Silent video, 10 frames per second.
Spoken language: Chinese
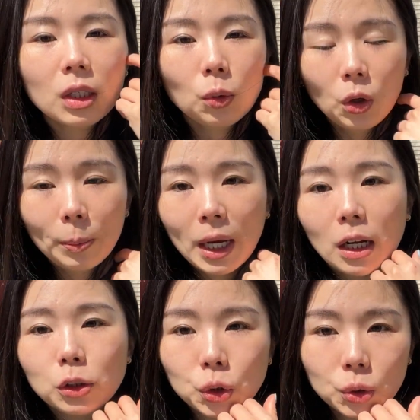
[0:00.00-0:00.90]
我原本
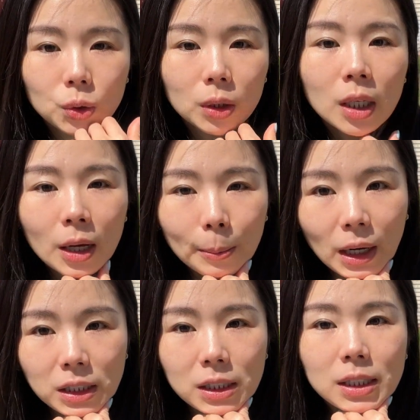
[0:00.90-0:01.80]
要去
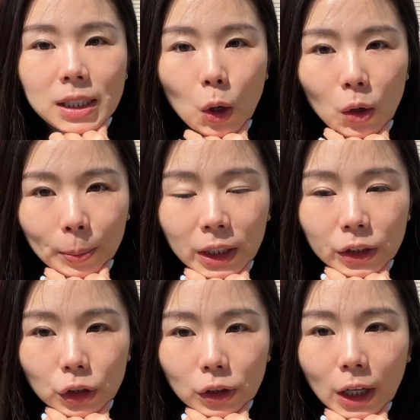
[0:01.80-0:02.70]
Boston 找我
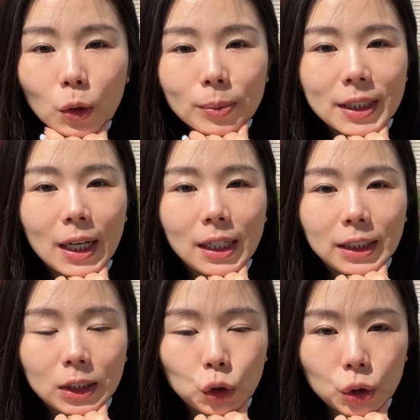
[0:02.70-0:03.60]
朋友，然后我们再一
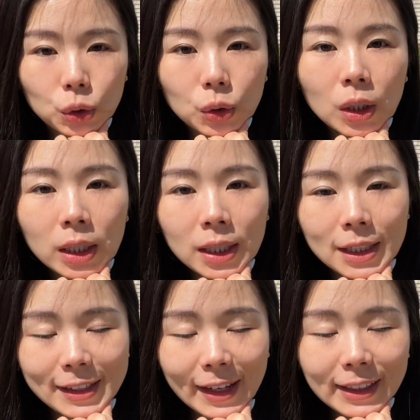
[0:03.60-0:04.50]
起去
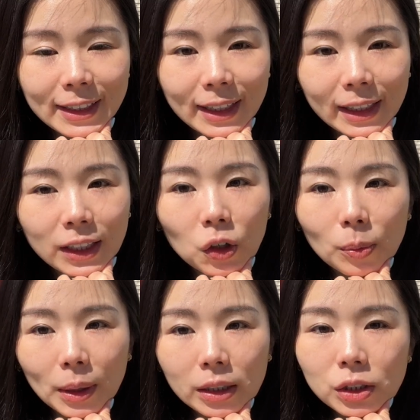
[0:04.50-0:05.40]
San Diego
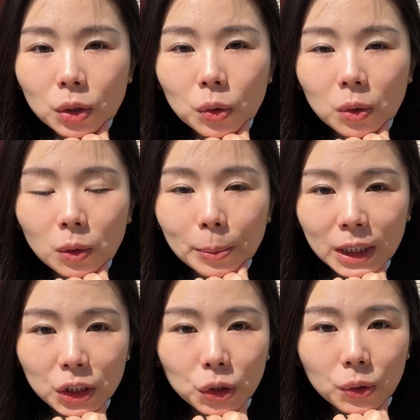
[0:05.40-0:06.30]
嘛，结果我
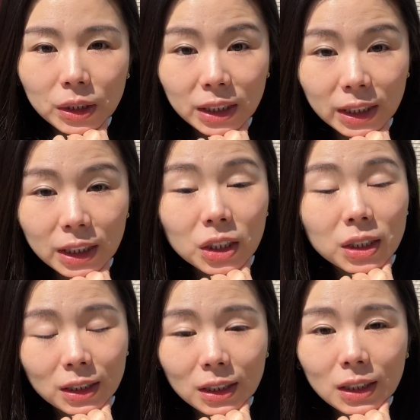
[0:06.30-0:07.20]
朋友也
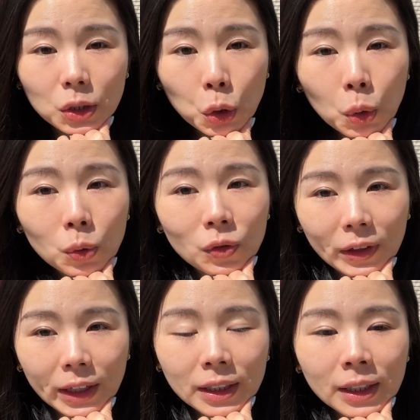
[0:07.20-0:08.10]
得了
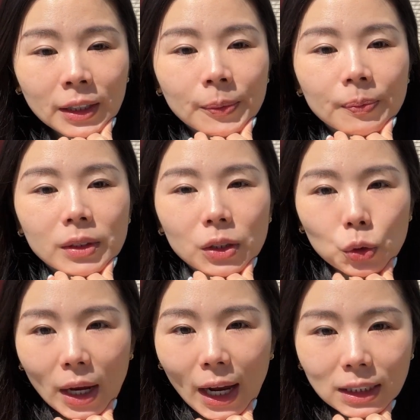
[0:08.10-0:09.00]
COVID，
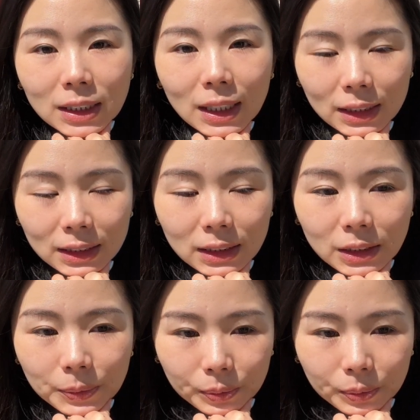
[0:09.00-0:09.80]
所以他现在也是